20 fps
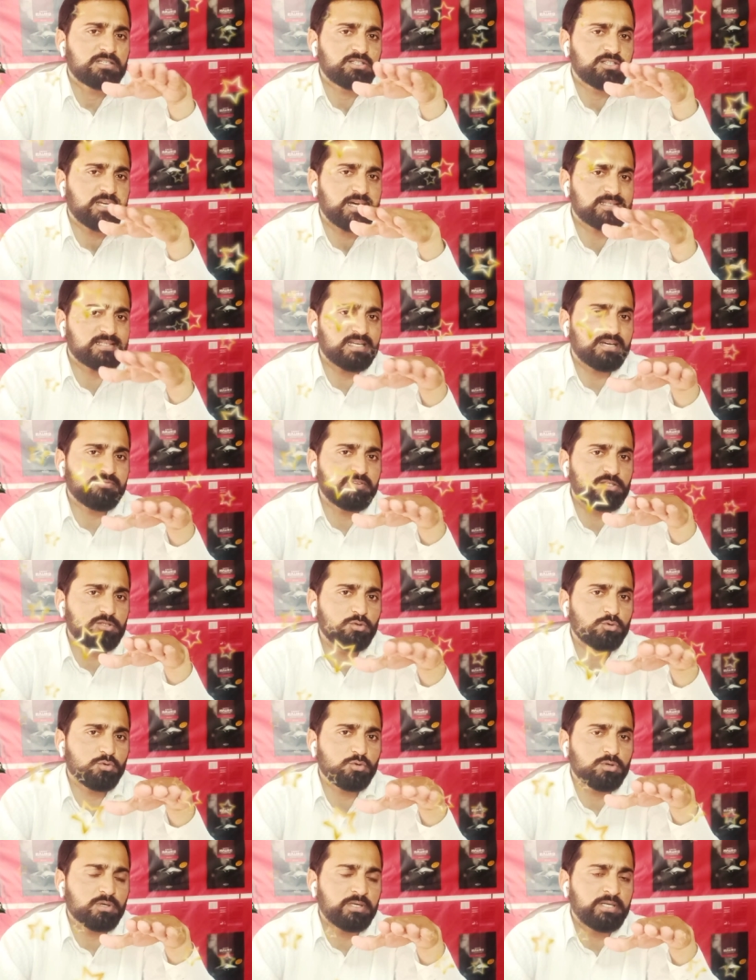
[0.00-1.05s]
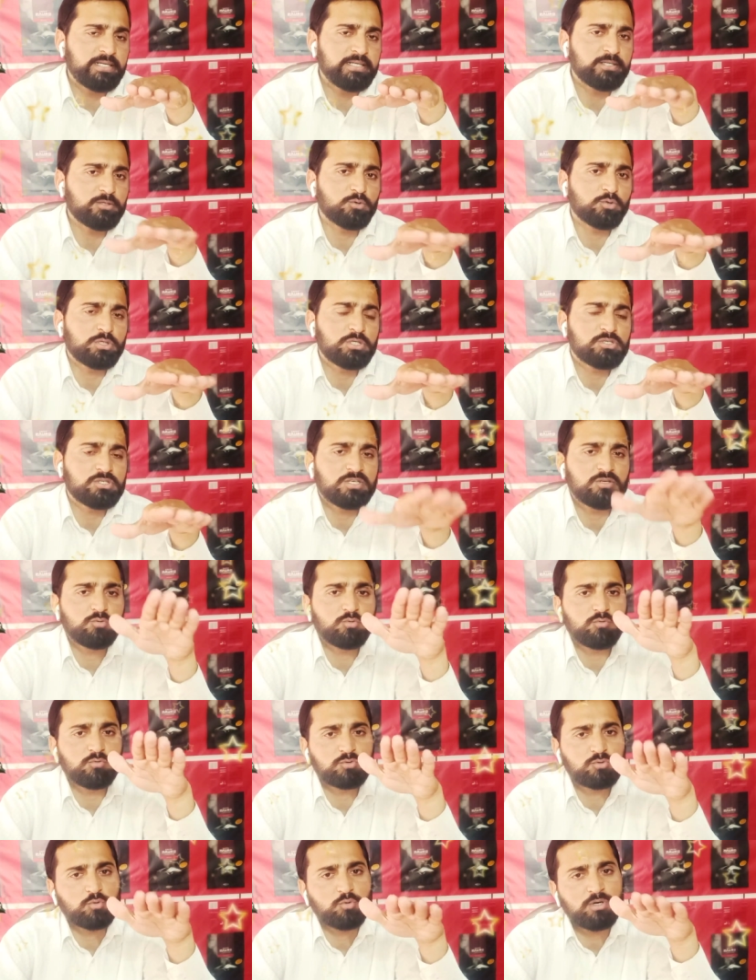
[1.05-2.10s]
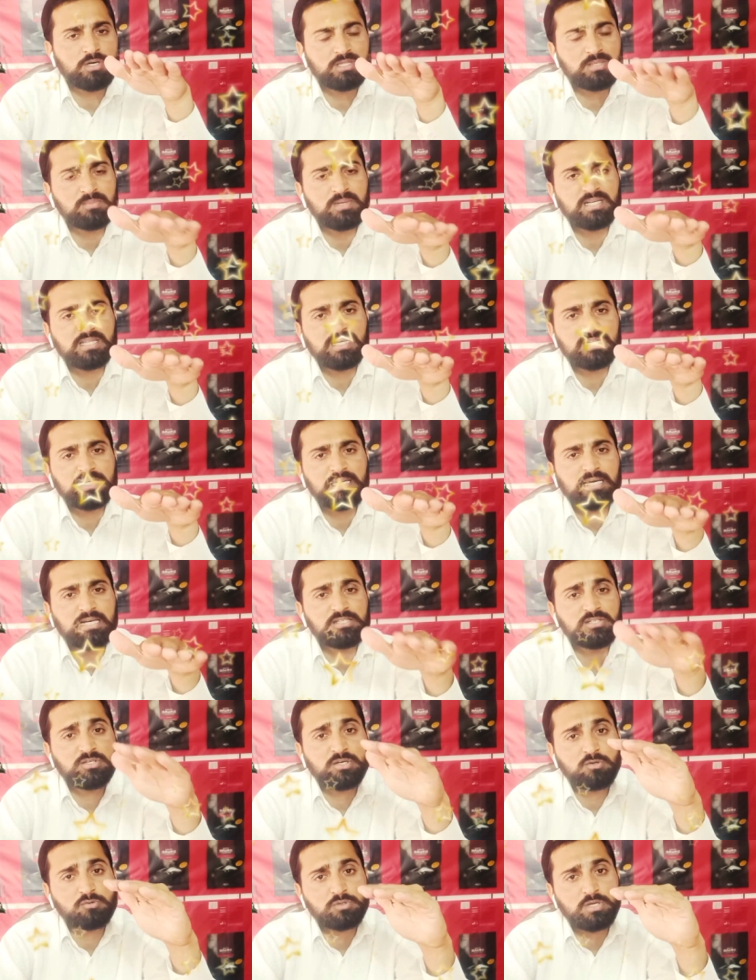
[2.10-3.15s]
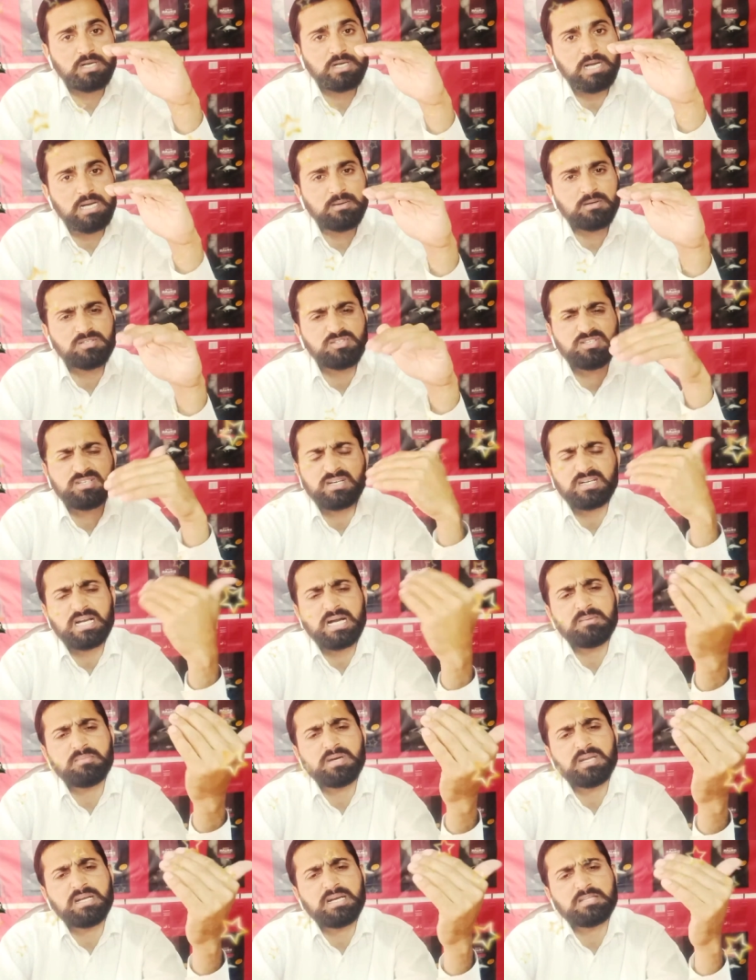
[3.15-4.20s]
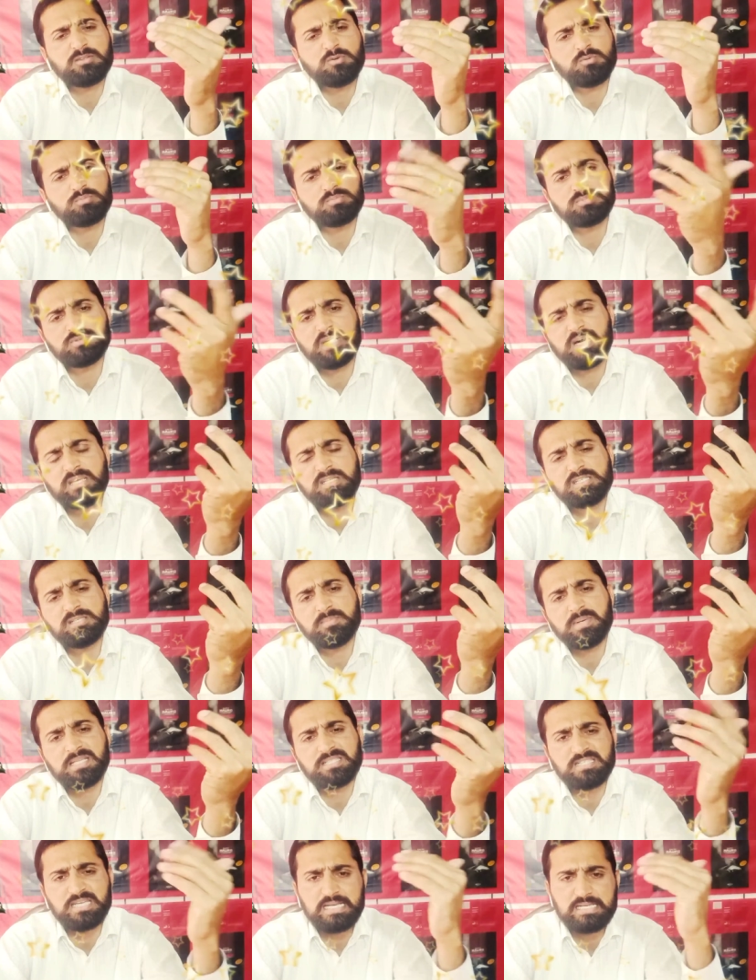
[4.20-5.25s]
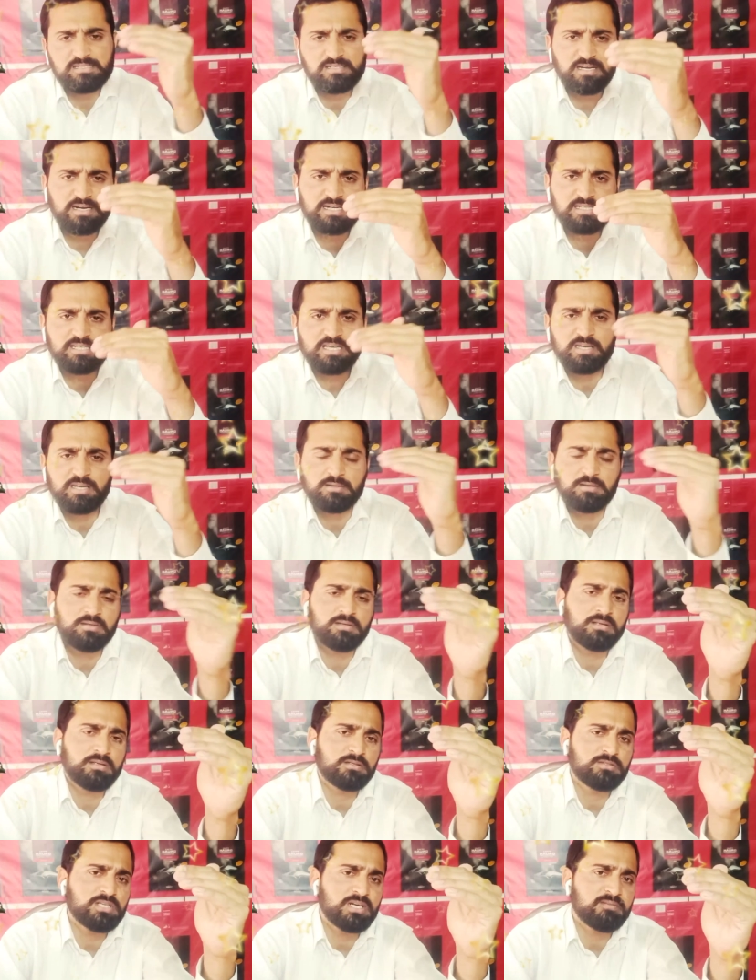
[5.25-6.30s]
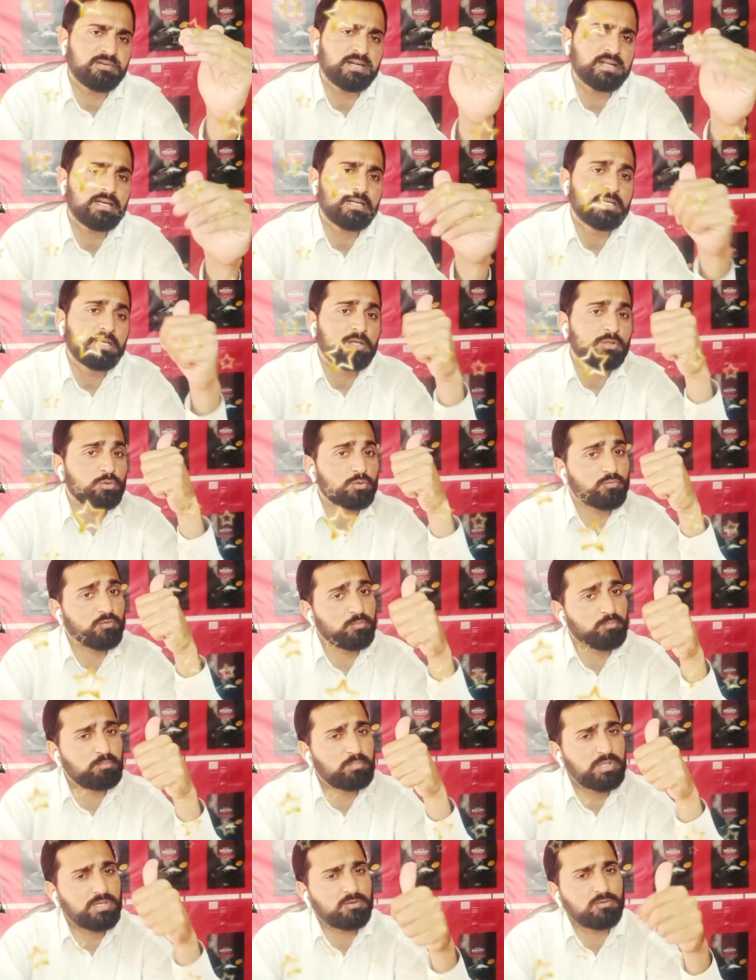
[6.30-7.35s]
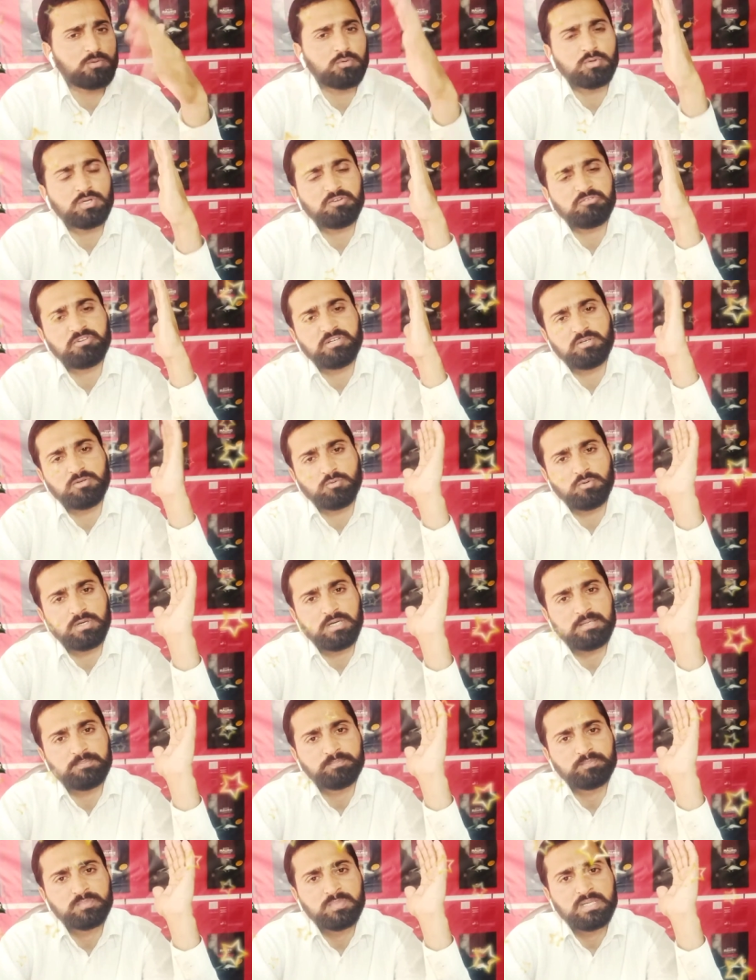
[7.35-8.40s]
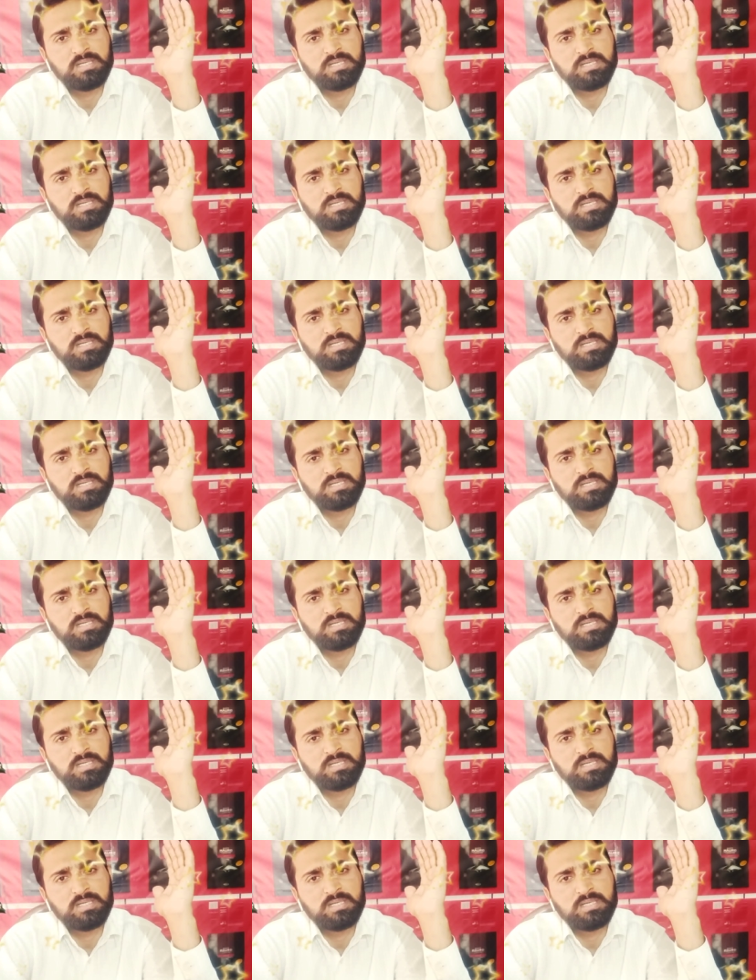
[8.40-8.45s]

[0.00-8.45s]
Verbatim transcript: ये अजाफी जो हीट होगी इसकी उसको ख़त्म करता जाएगा जिगर उसका काम जिगर काम करेगा तो ज़ाहिर सी बात चाहे इंसान है चाहे जानवर है तो वो बिल्कुल ओके फिट होगा